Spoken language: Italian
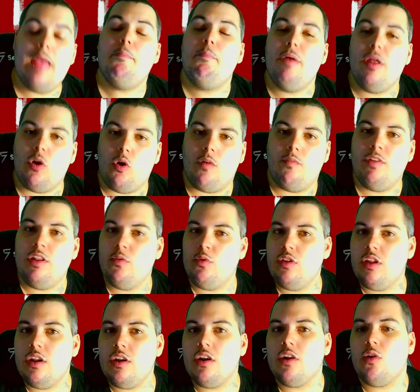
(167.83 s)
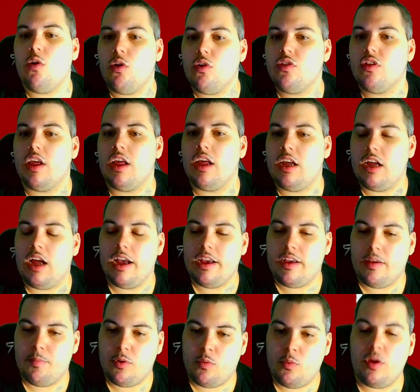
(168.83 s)
E però vi devo dire una cosa
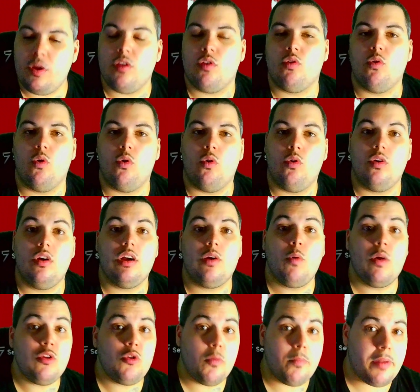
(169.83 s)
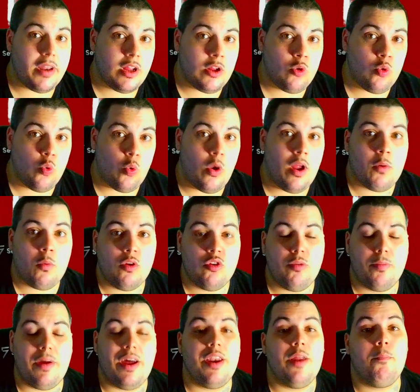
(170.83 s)
anche per questo. Quantum Break 2, a
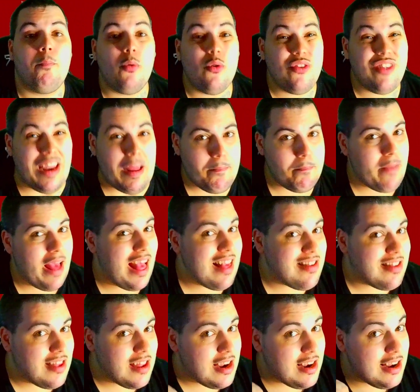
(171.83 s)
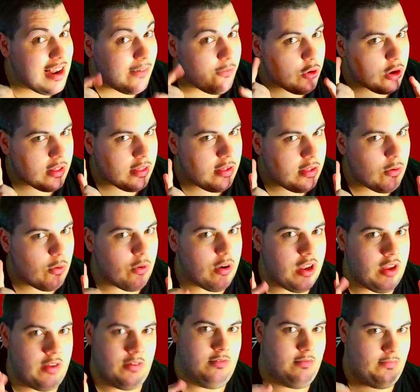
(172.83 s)
quanto pare, potrebbe essere in
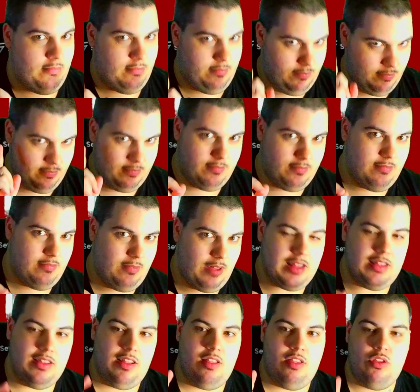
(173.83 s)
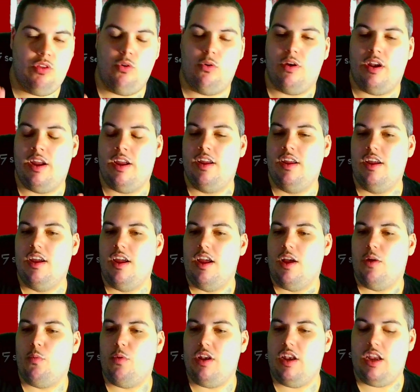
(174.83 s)
lavorazione. Attenzione. Eh.
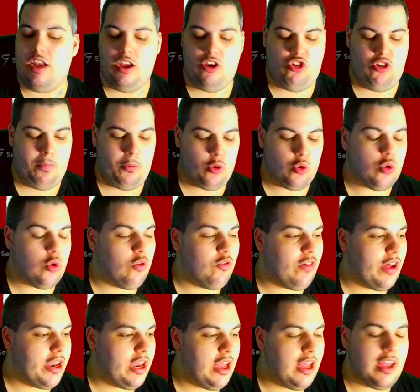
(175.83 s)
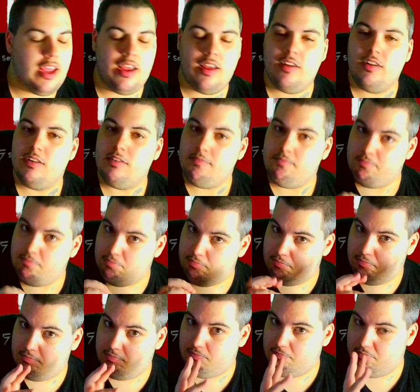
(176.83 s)
Quindi ci possono fare
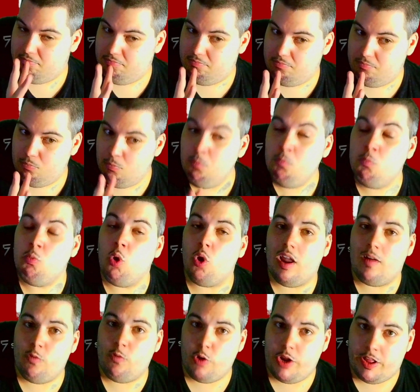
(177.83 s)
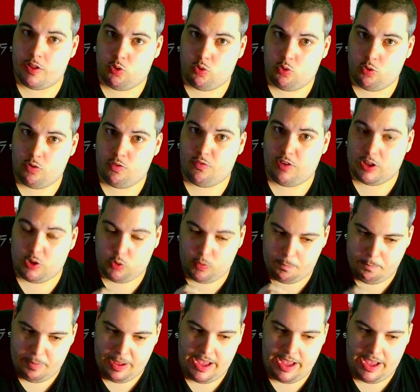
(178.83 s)
un buon lavoretto, fatto